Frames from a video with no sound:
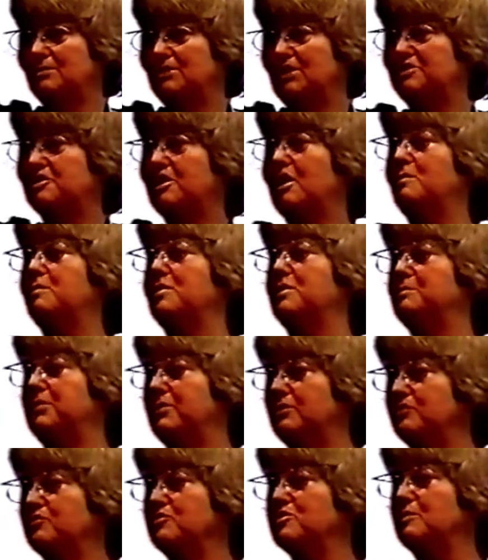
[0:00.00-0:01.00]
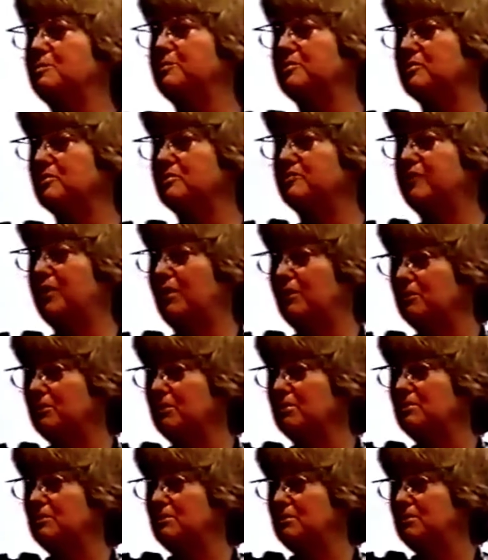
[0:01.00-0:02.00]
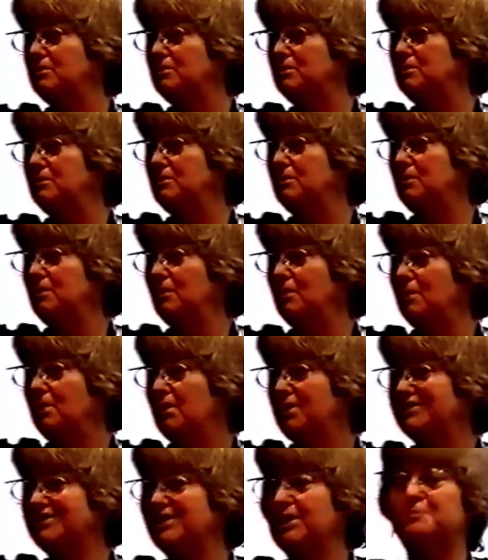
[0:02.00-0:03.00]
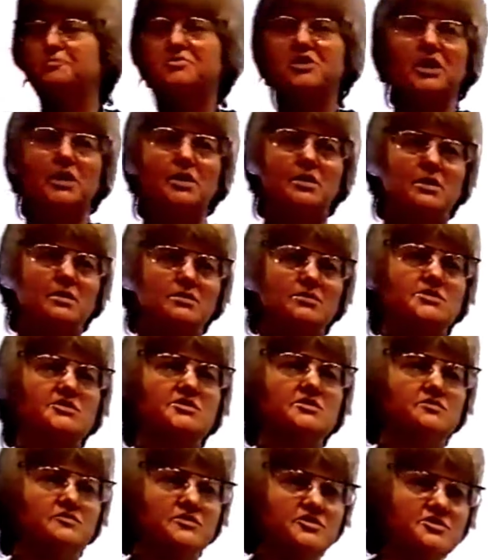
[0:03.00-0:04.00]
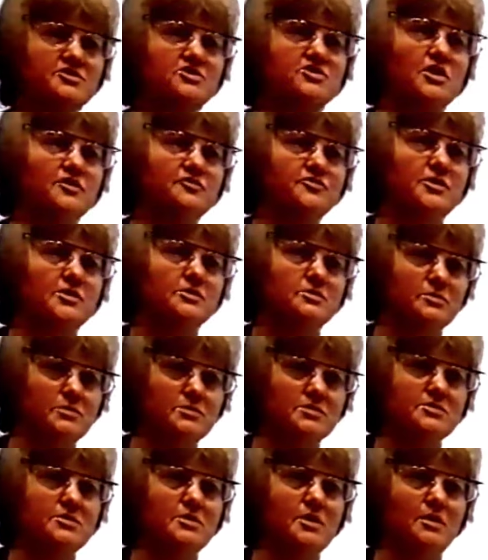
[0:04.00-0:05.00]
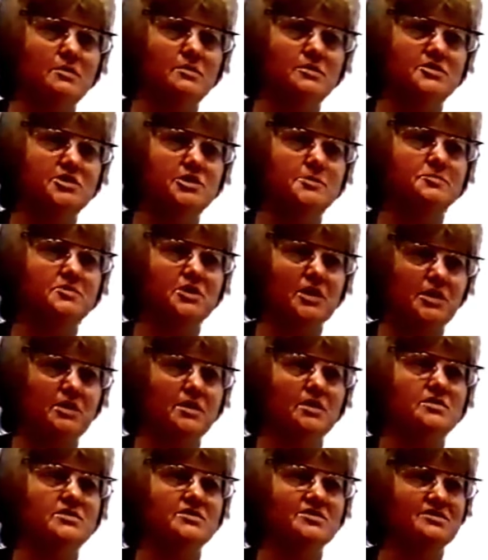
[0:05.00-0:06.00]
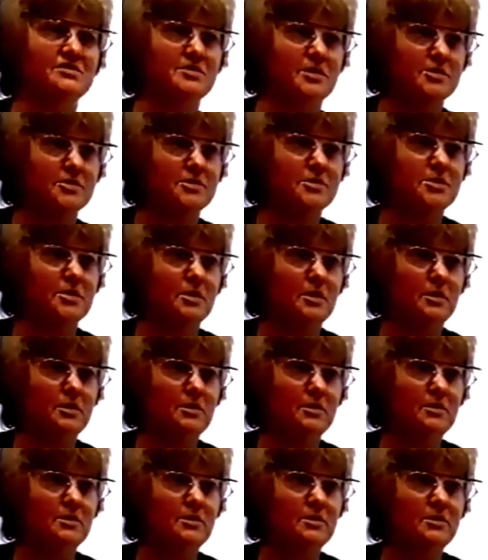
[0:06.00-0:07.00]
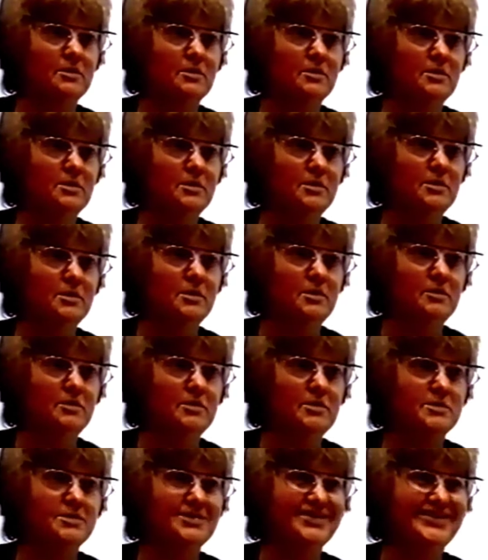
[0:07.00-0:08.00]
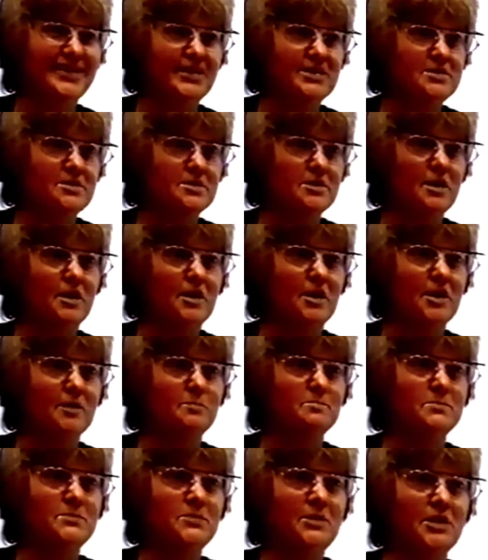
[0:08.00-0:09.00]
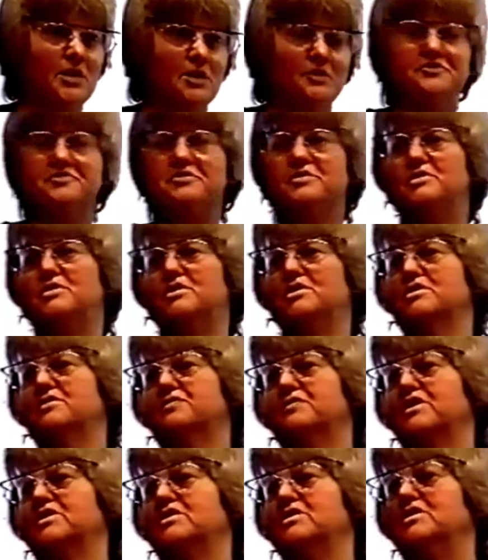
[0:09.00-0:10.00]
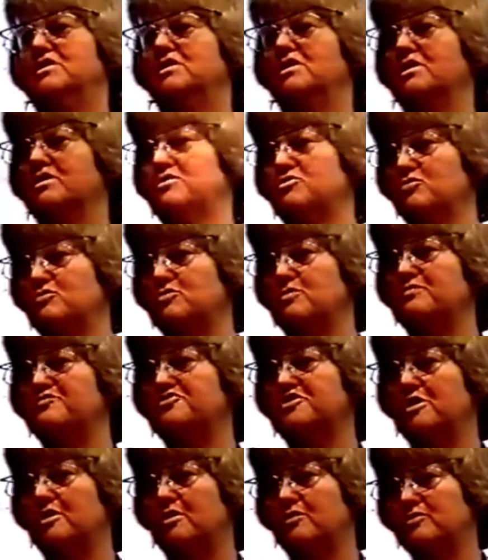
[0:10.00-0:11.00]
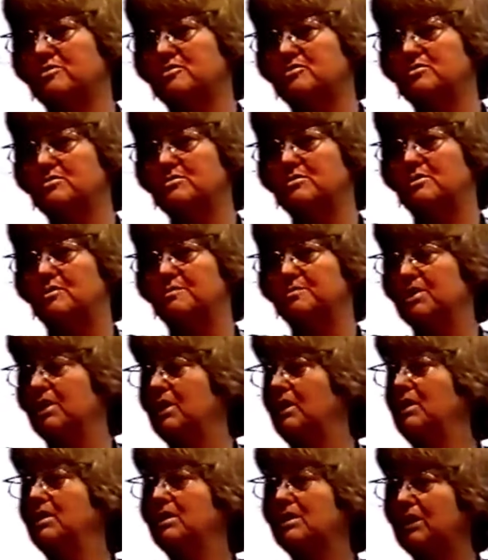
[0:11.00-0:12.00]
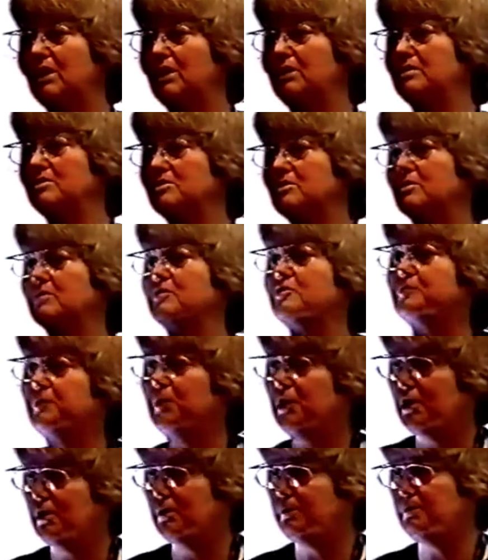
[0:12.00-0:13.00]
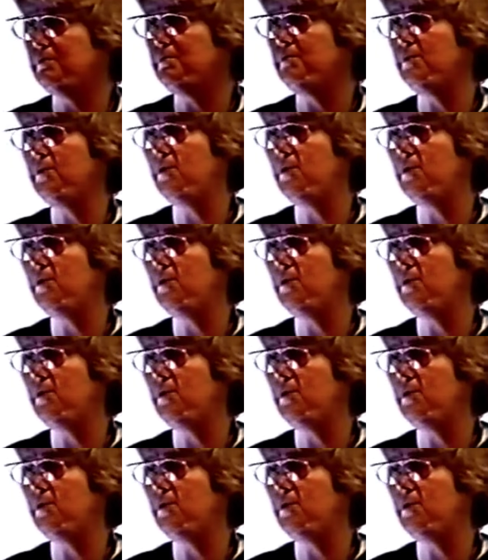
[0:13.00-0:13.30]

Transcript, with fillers: Das kann man bei unserem Beruf auch. Es gibt Trainer, die sind Wissenschaftler, Künstler, und es gibt Trainer, die sind Techniker. Die Techniker haben ausgedient, weil die in der Zukunft, die auf uns zukommt, keine Chance mehr haben.